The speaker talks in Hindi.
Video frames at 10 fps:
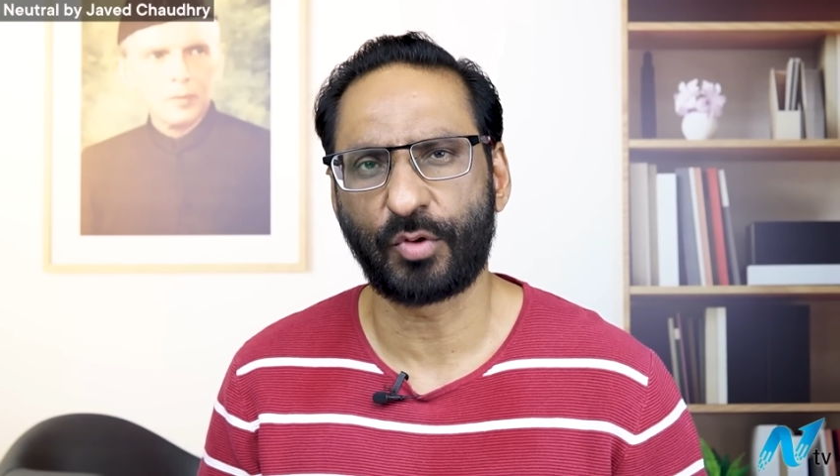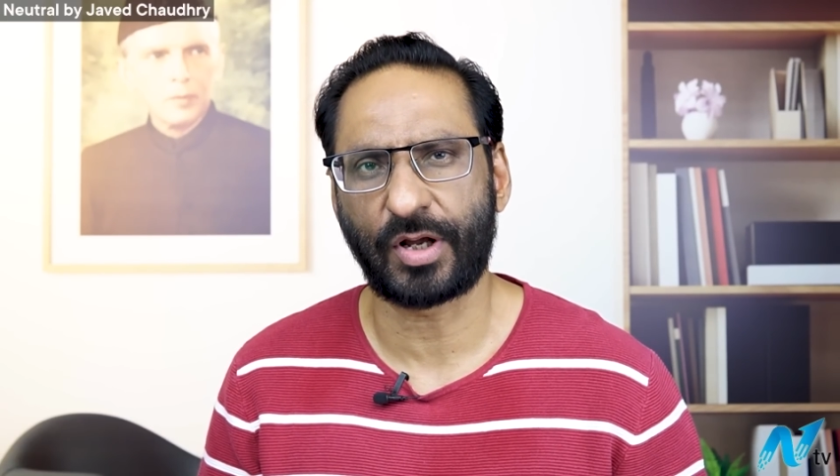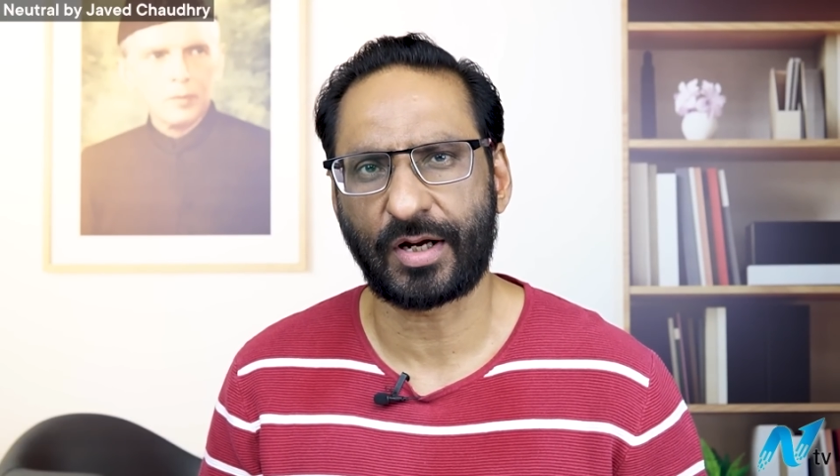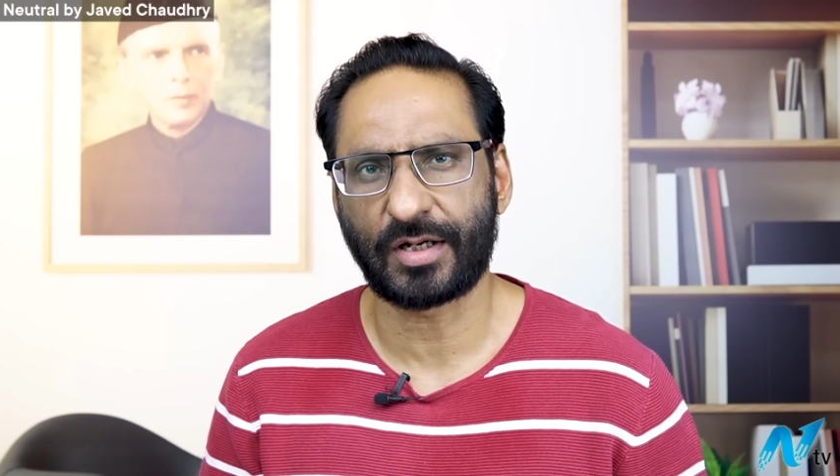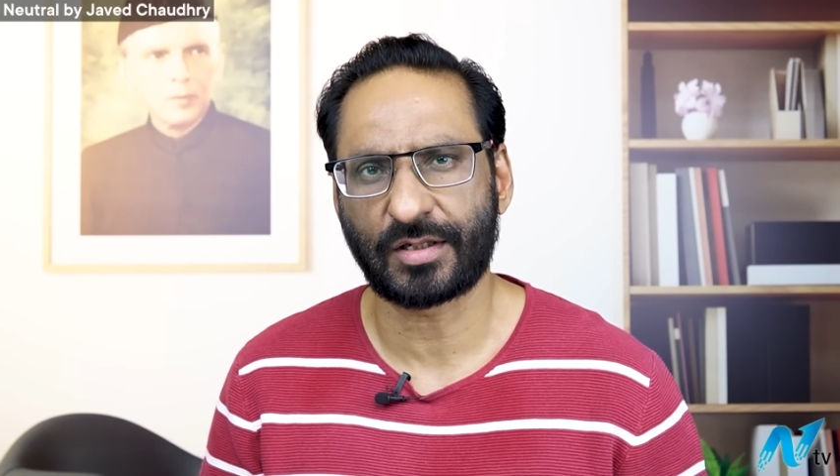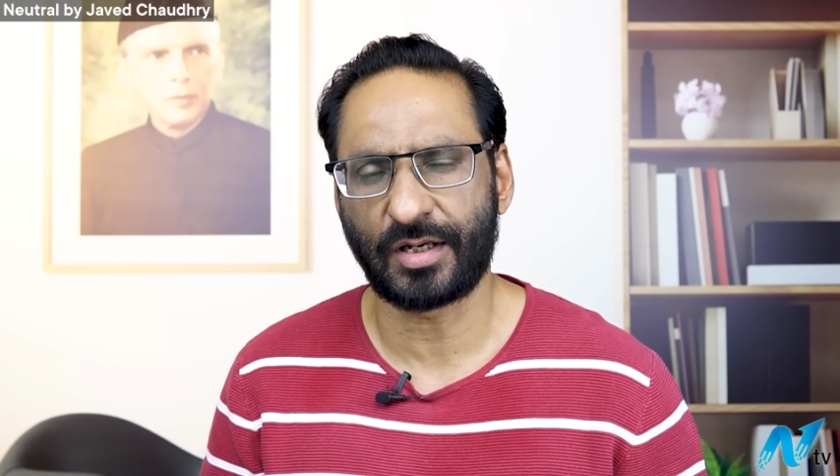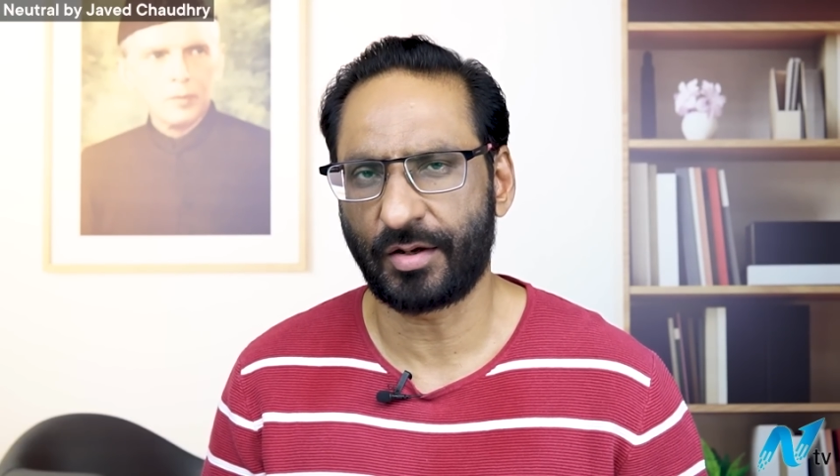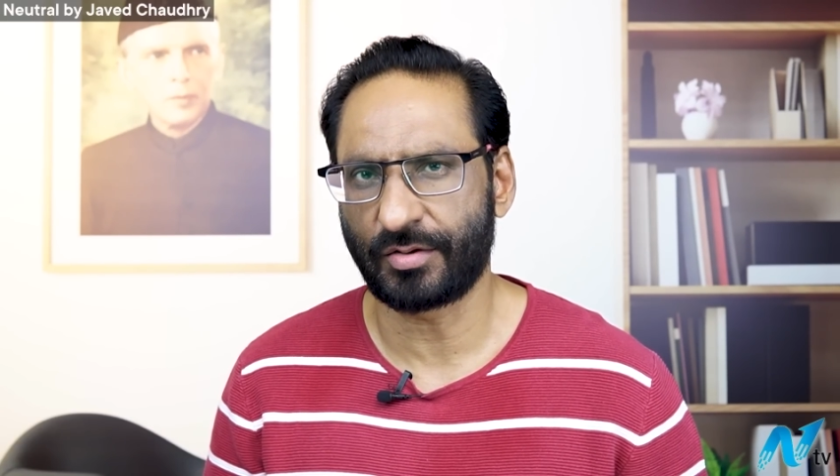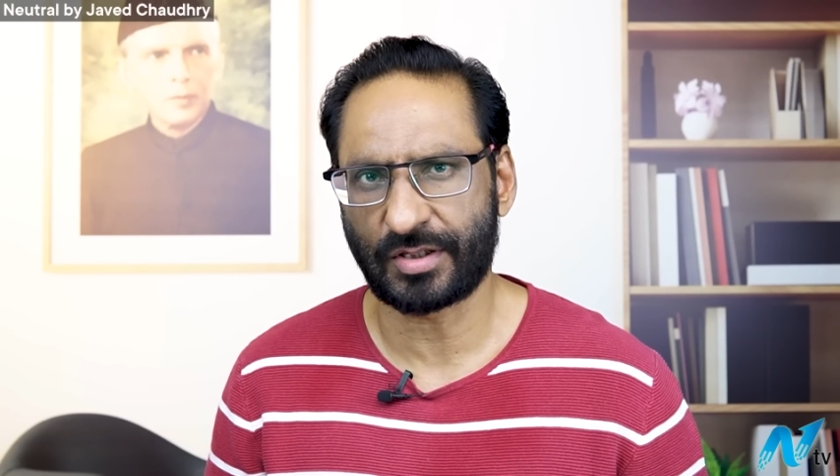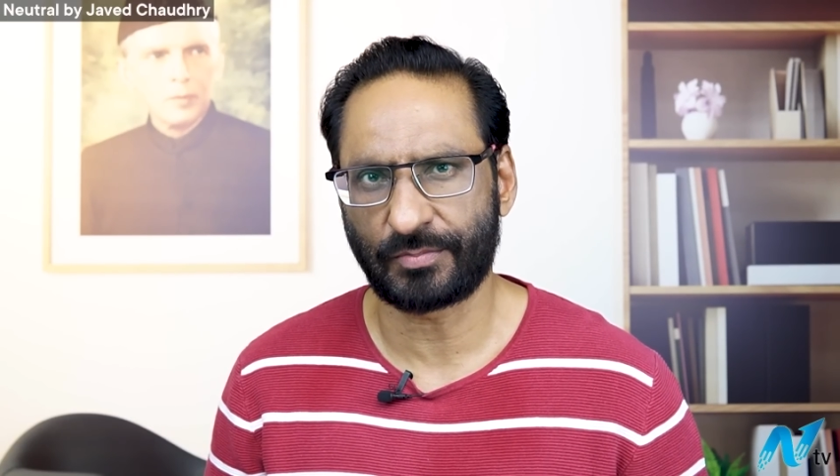मुलाकात के
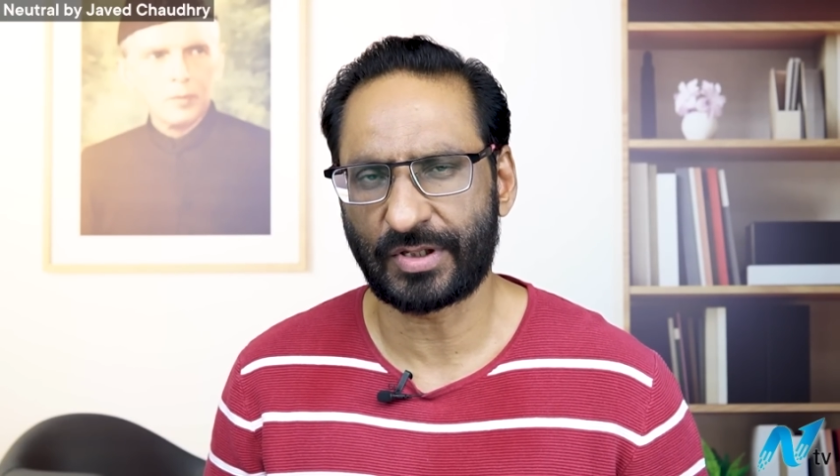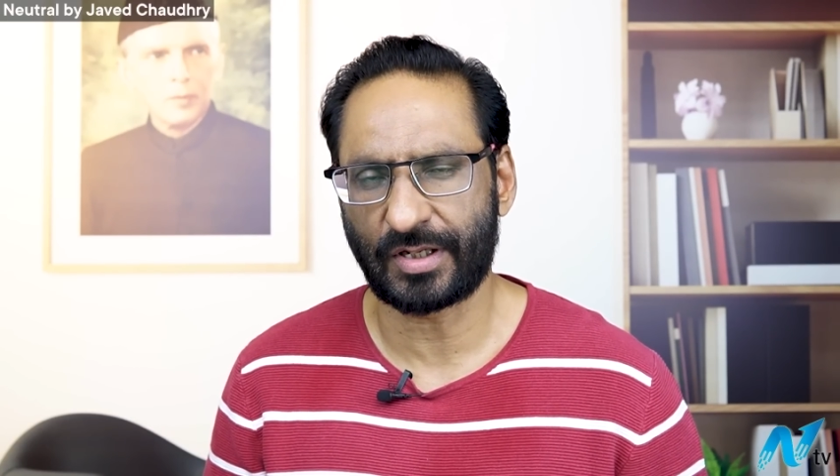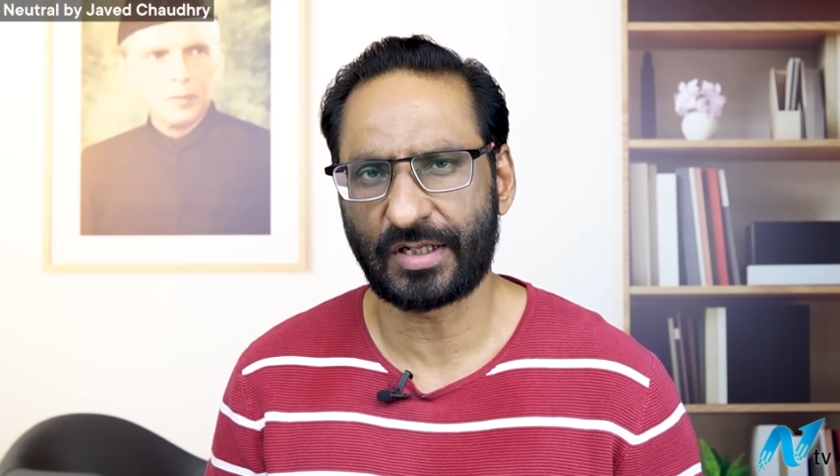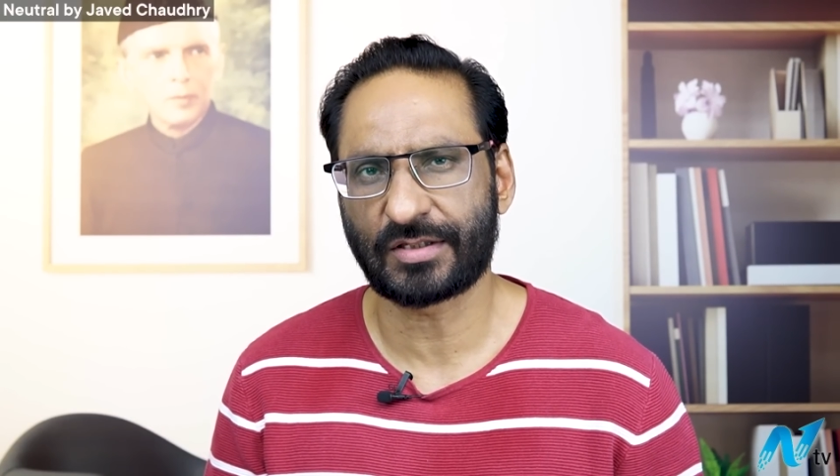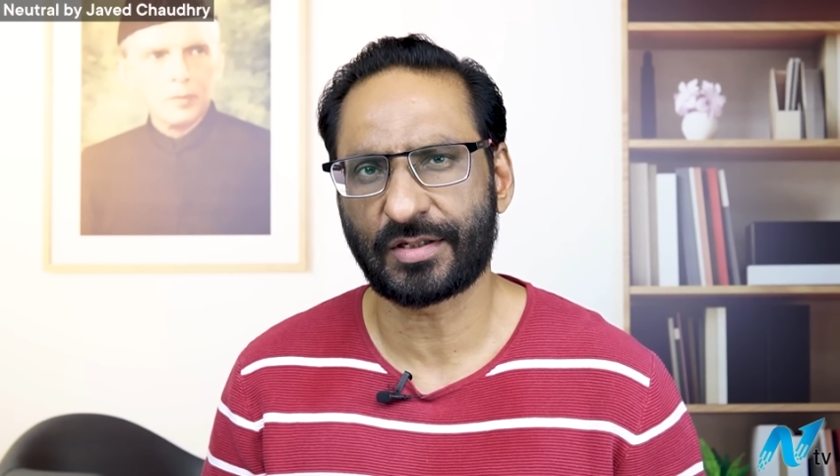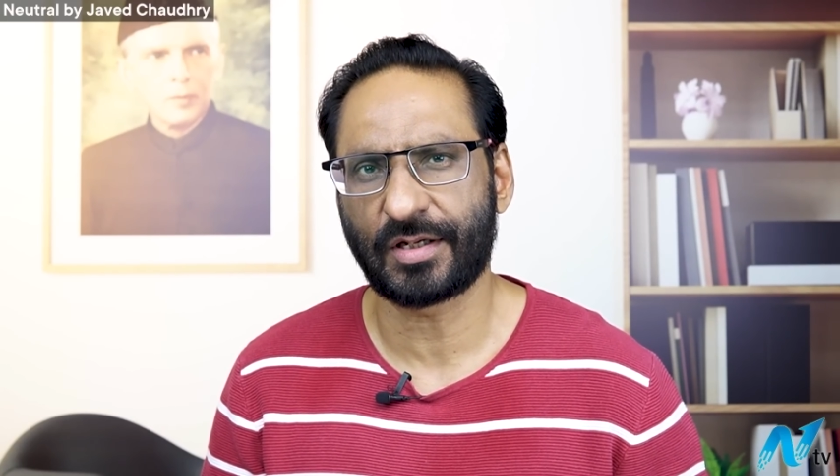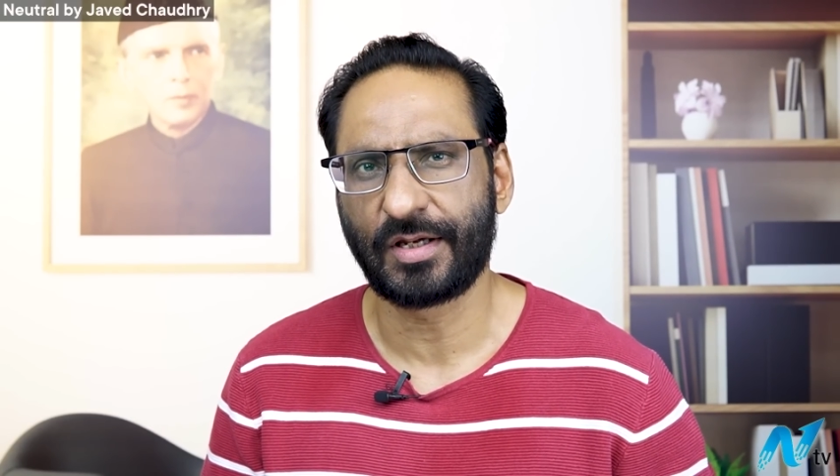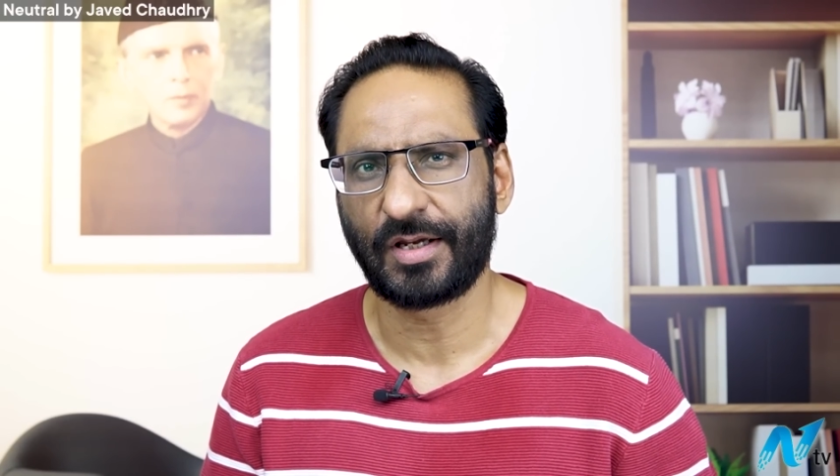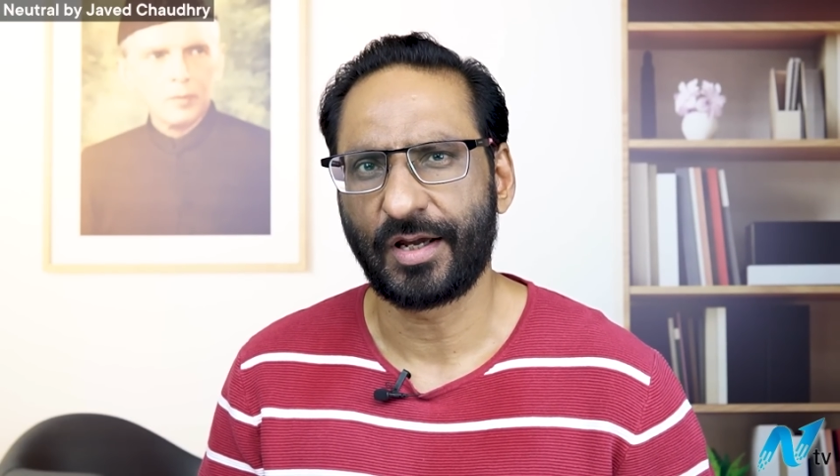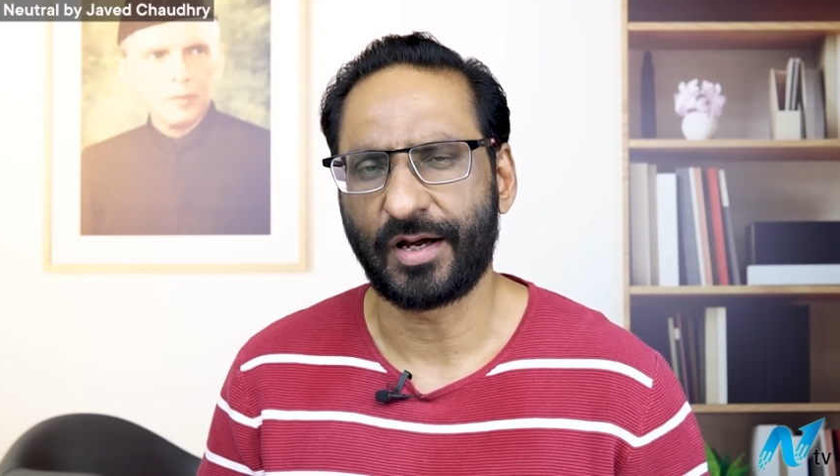लिए और जब जर्नलिस्ट
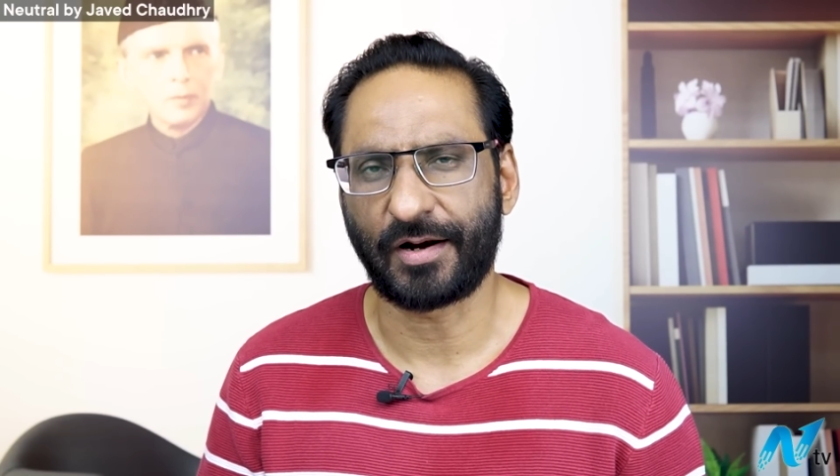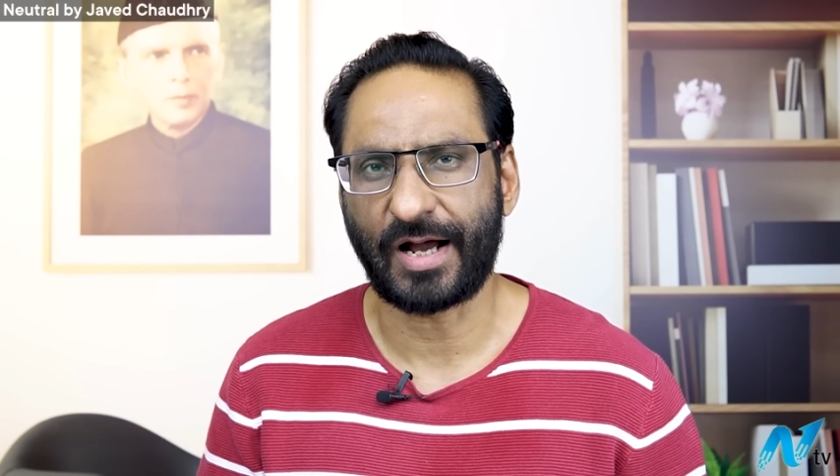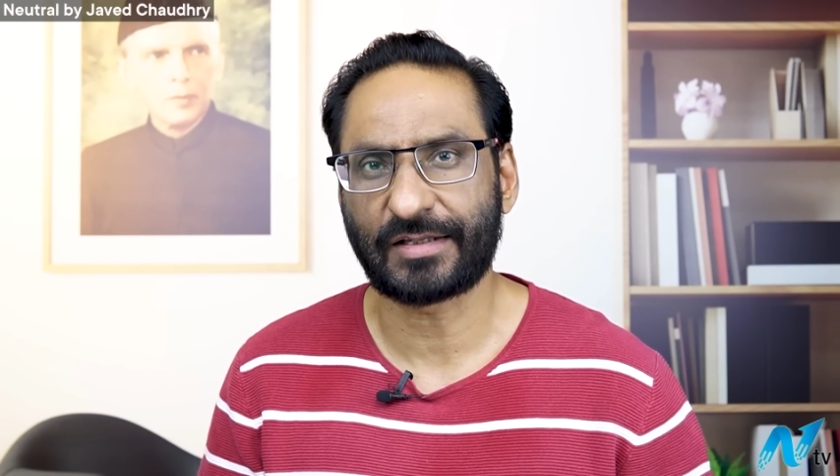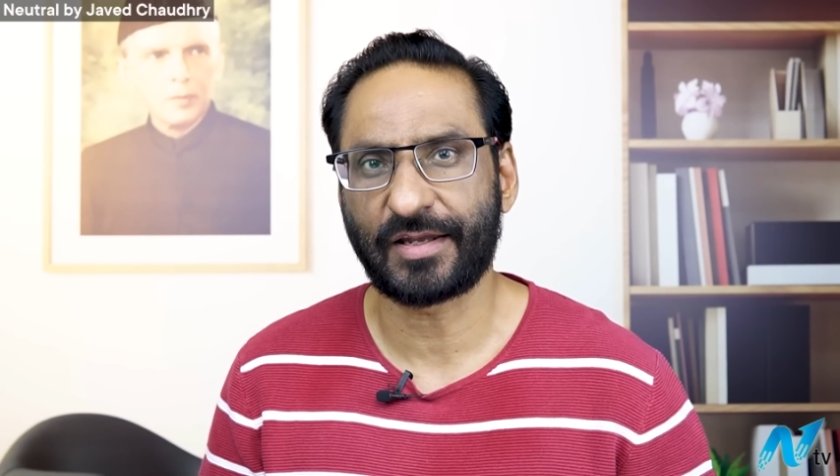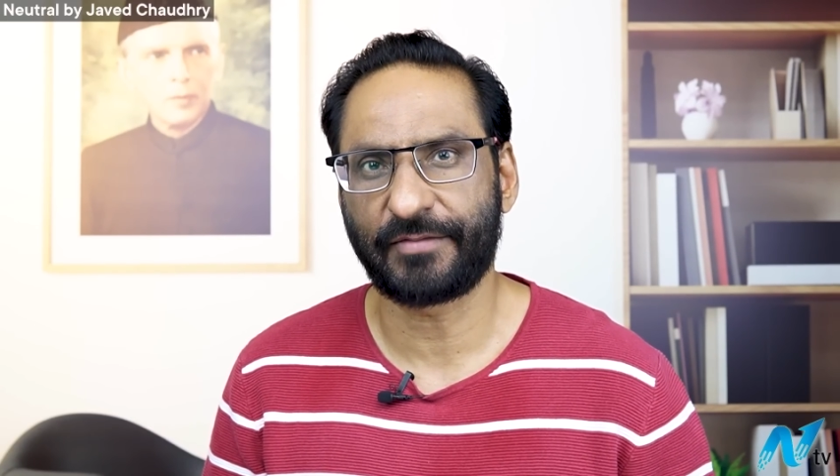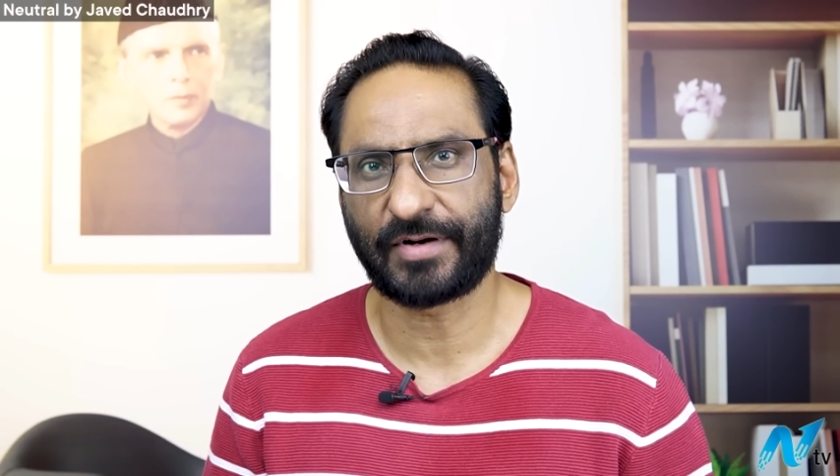रात के